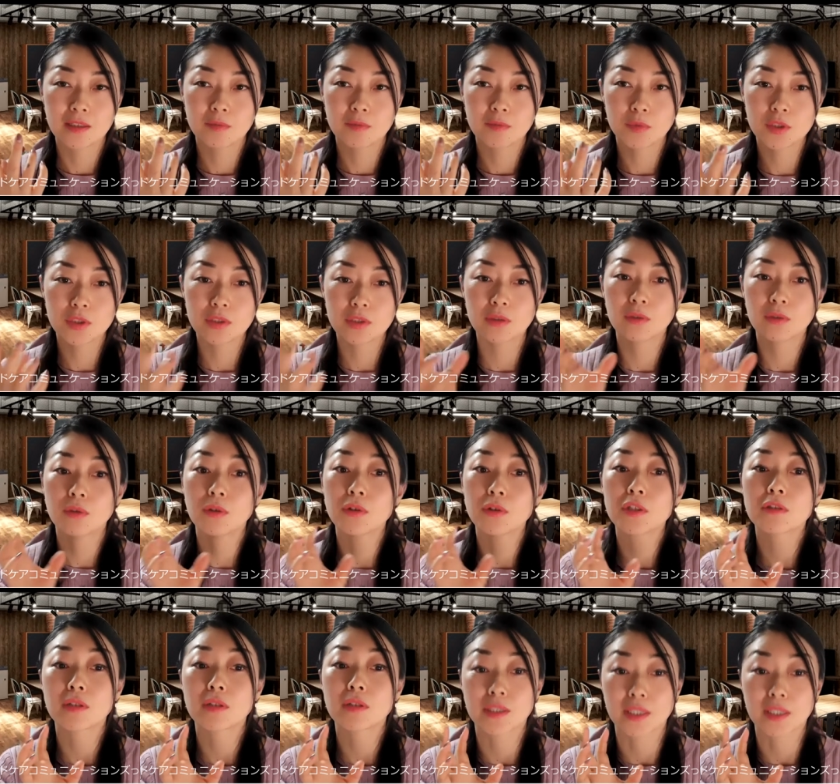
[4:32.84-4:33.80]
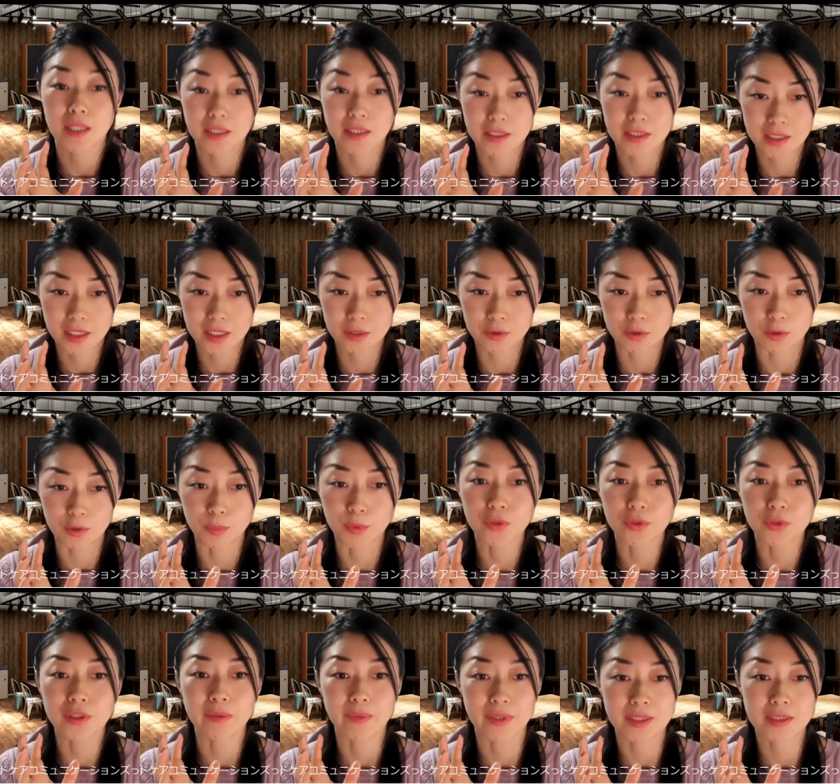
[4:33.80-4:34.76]
もちろん保育は大事だと
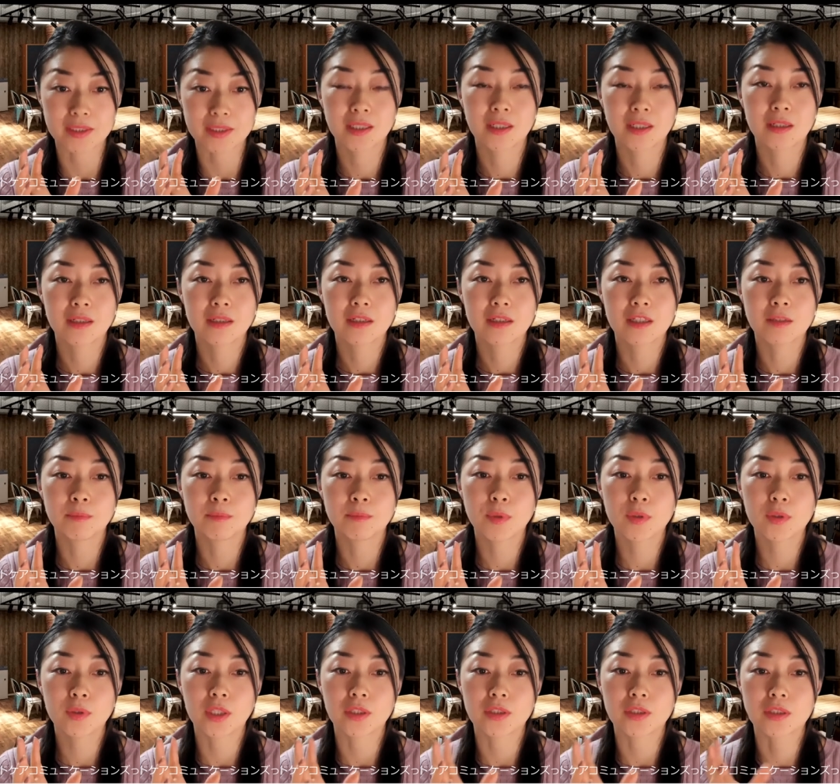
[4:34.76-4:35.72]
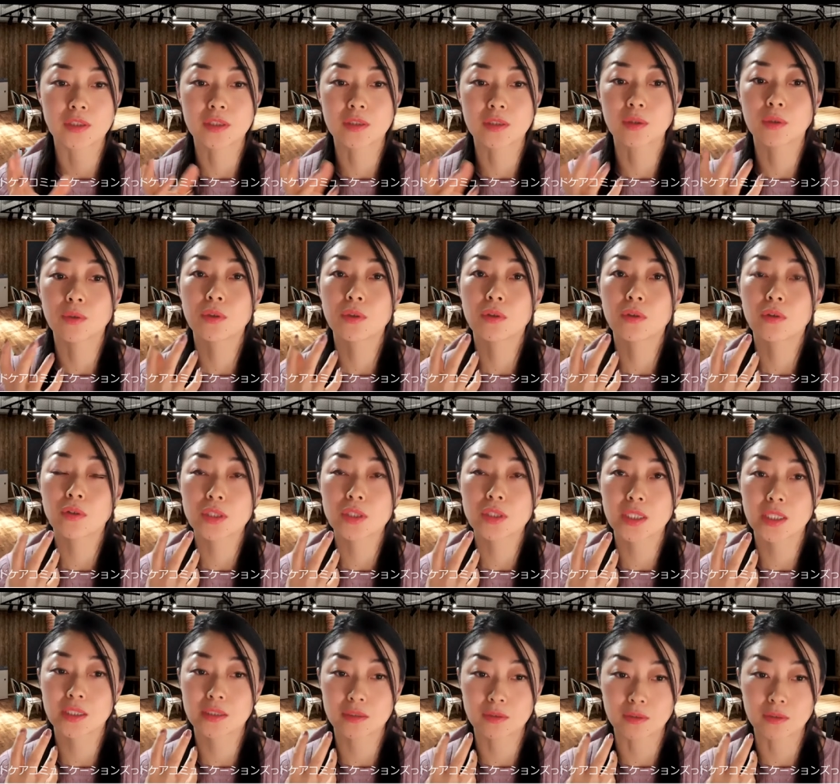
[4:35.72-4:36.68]
思ってます一方で児童養護施
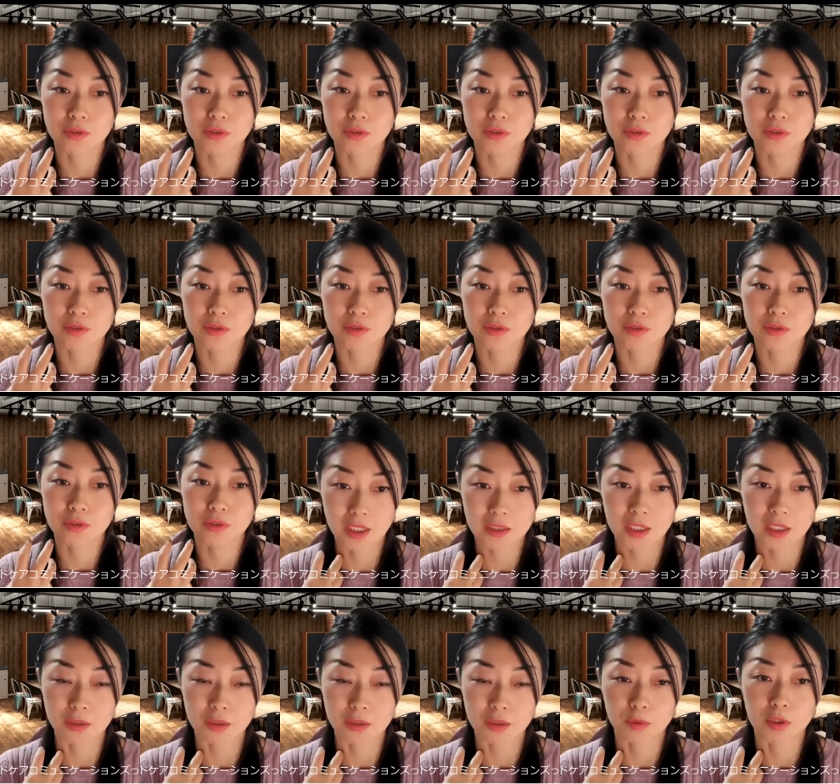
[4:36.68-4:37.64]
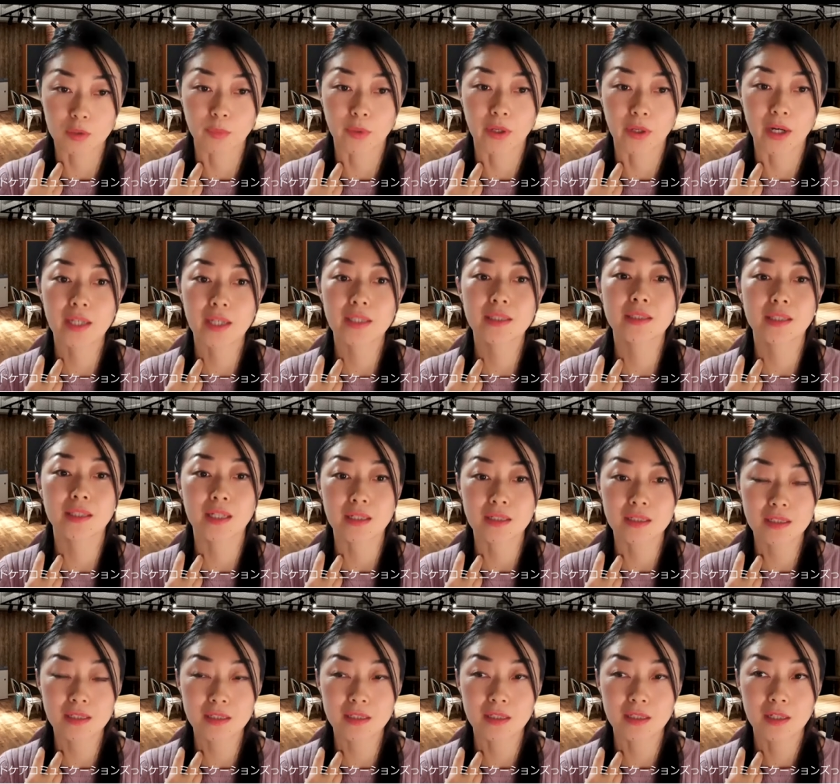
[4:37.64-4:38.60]
設の出身だったところもあった
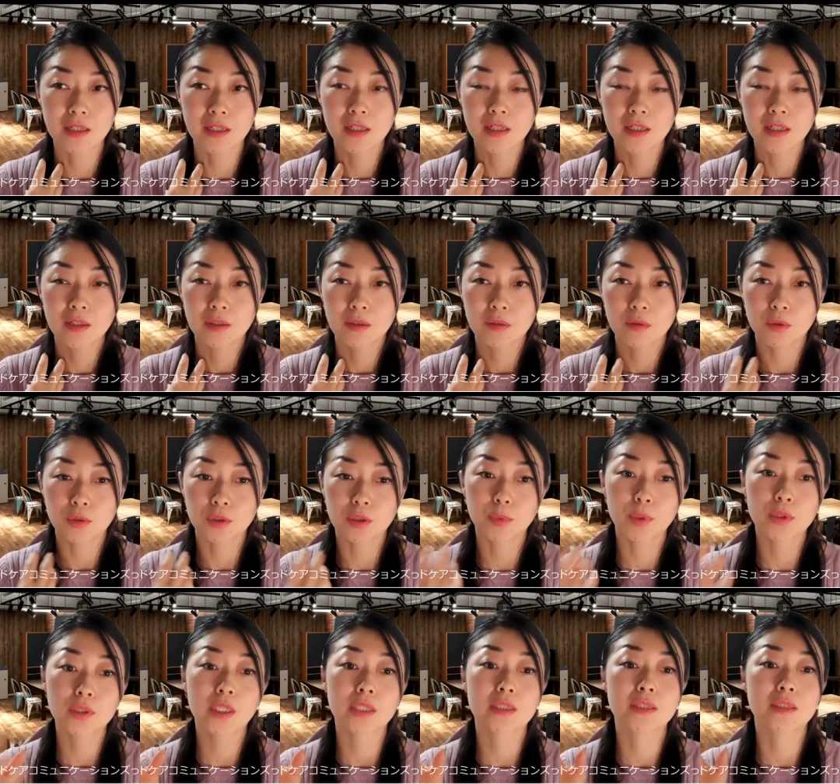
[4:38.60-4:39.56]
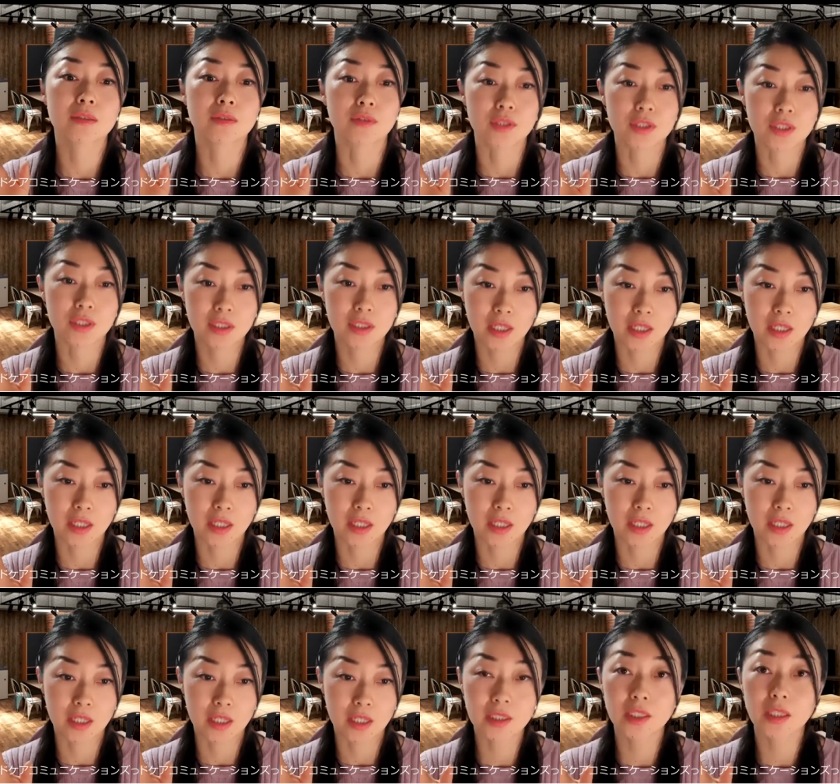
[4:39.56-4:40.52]
り子どもたちの支援
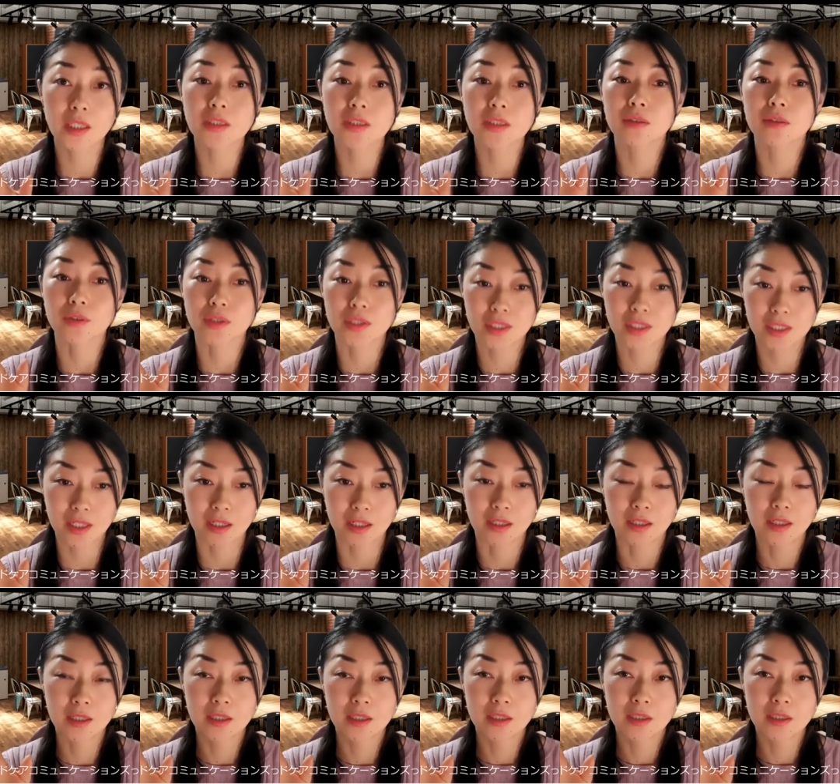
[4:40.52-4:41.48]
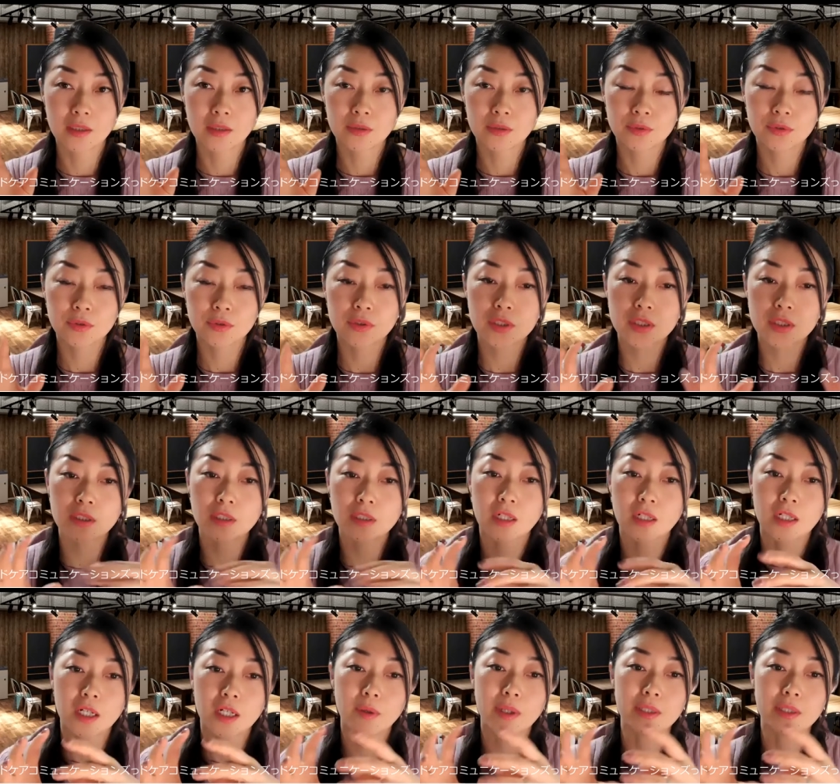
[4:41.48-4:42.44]
先生たちの支援福祉に
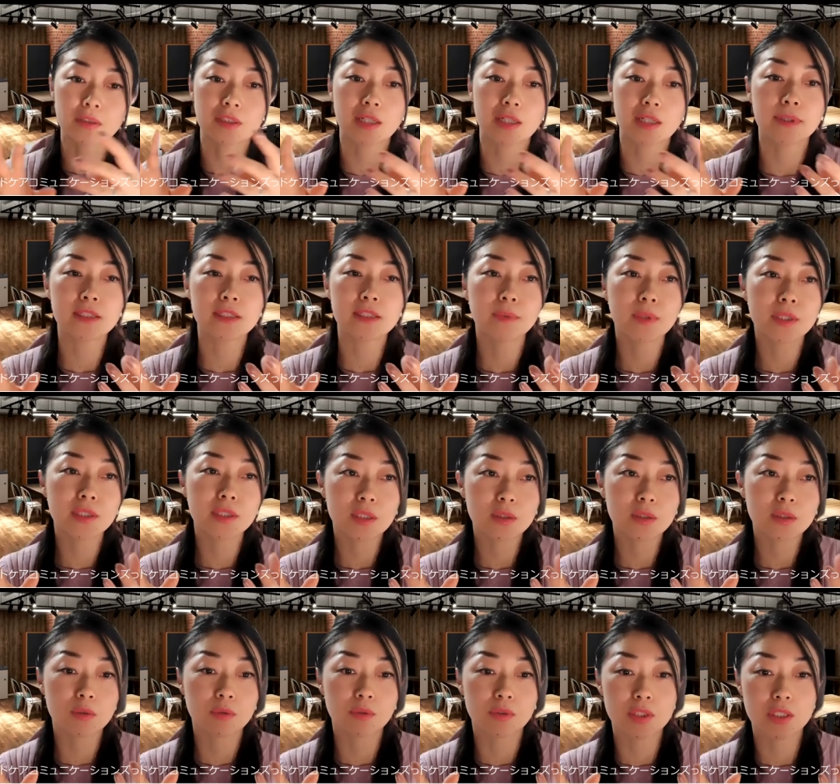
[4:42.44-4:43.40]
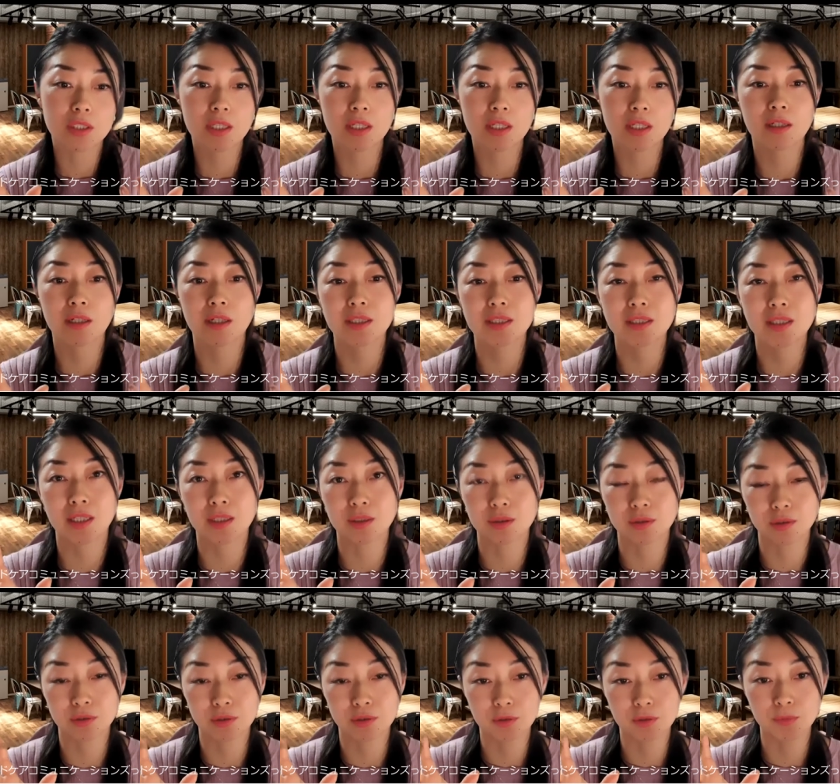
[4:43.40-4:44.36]
関わるさまざまな人の支援がしたい
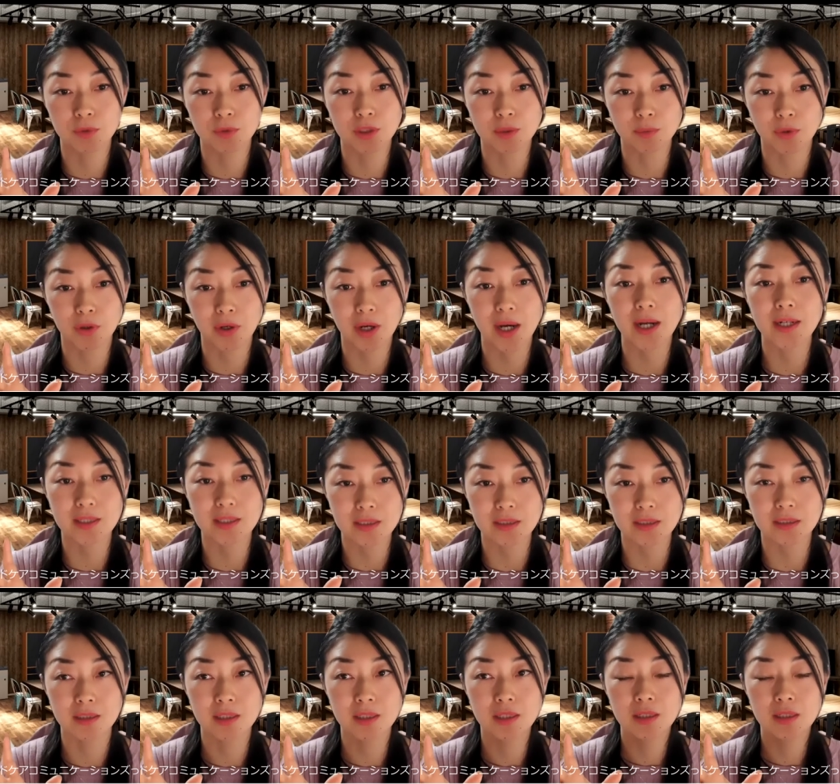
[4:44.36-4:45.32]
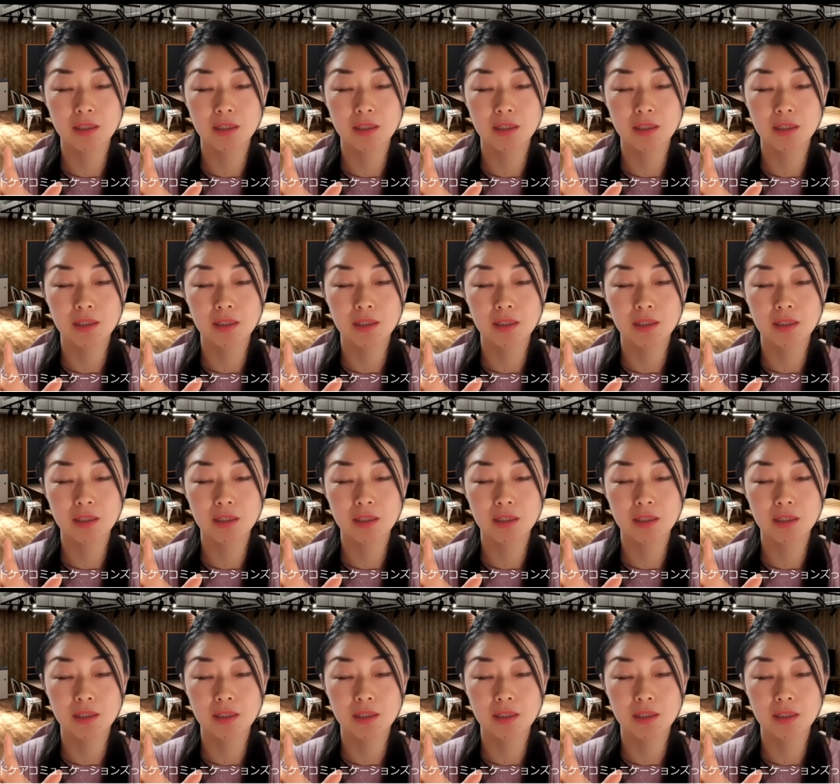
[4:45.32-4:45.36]
という思いもあり